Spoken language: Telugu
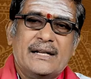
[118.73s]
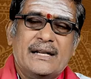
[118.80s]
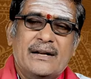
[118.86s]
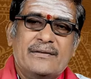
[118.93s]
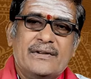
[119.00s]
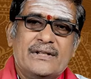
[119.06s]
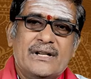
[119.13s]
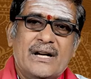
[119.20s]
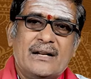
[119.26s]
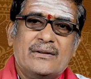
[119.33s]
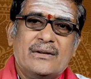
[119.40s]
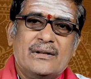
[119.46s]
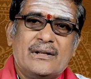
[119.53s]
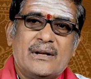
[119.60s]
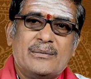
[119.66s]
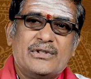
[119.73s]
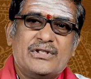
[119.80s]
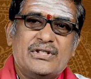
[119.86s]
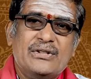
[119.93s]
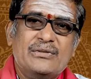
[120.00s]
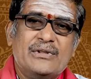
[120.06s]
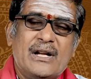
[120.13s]
ఇలా విద్యార్థులు తమ
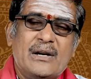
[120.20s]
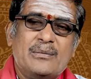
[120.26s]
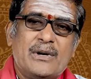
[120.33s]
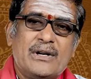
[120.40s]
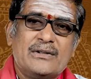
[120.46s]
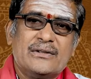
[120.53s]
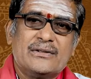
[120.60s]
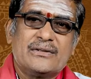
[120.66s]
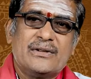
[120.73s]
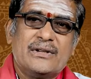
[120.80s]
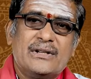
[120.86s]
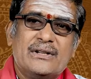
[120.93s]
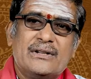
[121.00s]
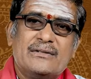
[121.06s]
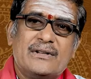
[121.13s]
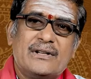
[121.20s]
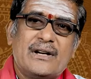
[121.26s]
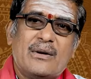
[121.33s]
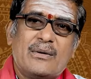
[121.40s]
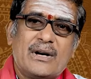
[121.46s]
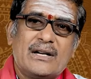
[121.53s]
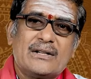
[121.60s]
జీవితాలు పాడు
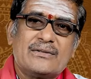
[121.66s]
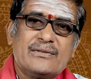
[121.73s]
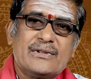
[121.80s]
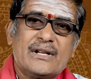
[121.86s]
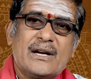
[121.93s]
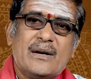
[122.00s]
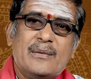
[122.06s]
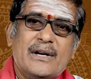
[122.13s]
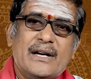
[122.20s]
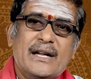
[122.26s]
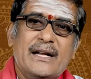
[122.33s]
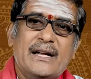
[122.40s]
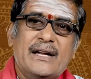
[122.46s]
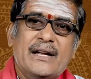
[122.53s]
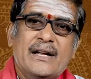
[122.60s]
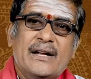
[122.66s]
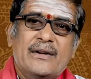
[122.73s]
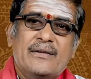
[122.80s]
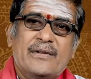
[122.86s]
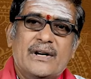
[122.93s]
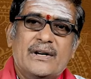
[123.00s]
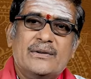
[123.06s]
చేసుకునేటటువంటి అవకాశం ఉంది కాబట్టి
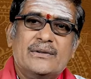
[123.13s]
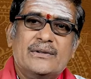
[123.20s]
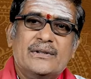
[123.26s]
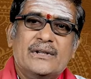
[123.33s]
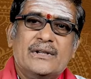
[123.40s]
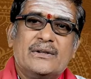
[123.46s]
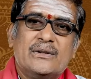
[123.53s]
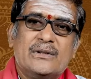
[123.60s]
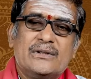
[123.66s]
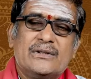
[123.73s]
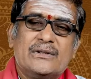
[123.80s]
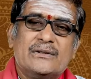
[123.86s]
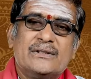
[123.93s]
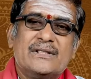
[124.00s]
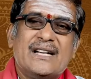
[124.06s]
వీళ్ళు కొంచెం